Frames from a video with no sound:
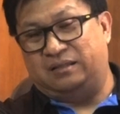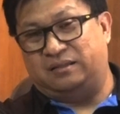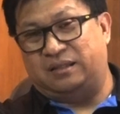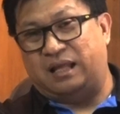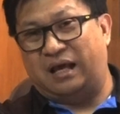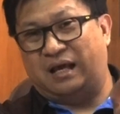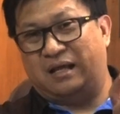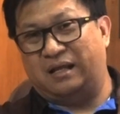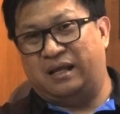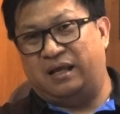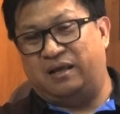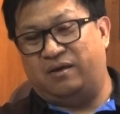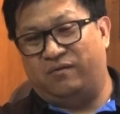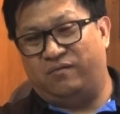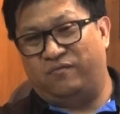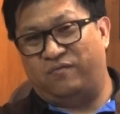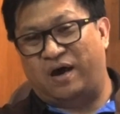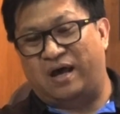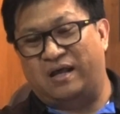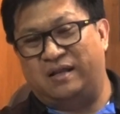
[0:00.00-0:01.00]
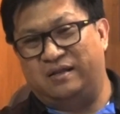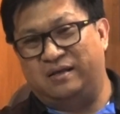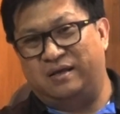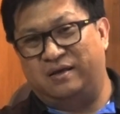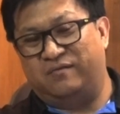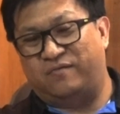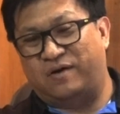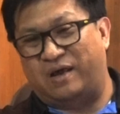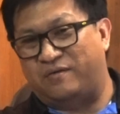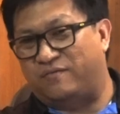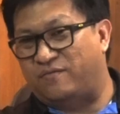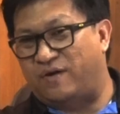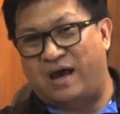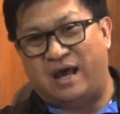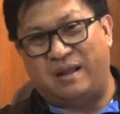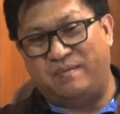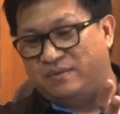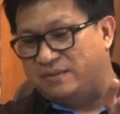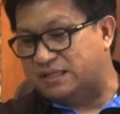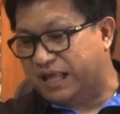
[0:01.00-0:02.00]
แตกกันเองของฝ่ายเหลืองฝ่ายฟ้า
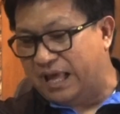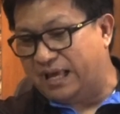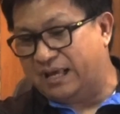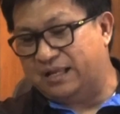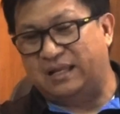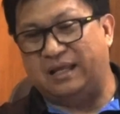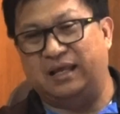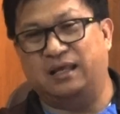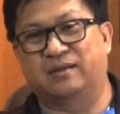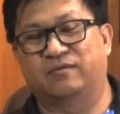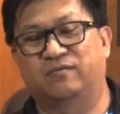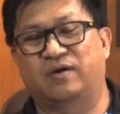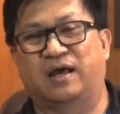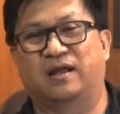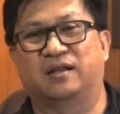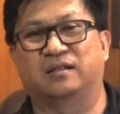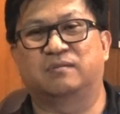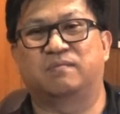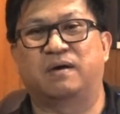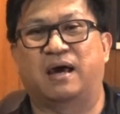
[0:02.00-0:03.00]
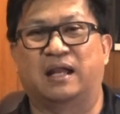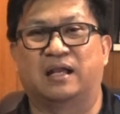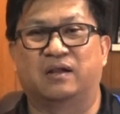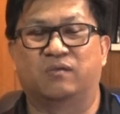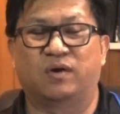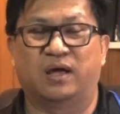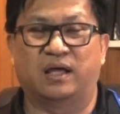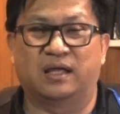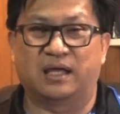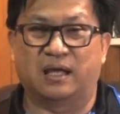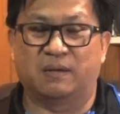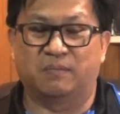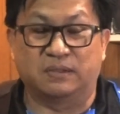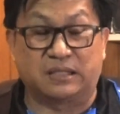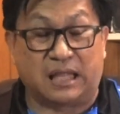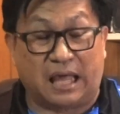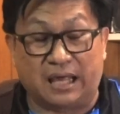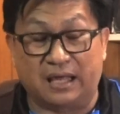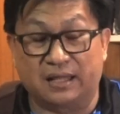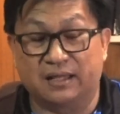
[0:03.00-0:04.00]
มันแตกกันเอง ฝั่งรัฐบาลเอาไว้ไงมัน
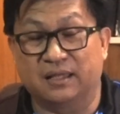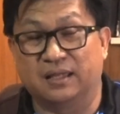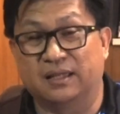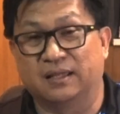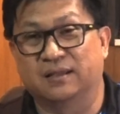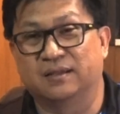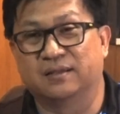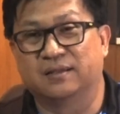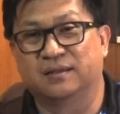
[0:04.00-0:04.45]
แตกกันเอง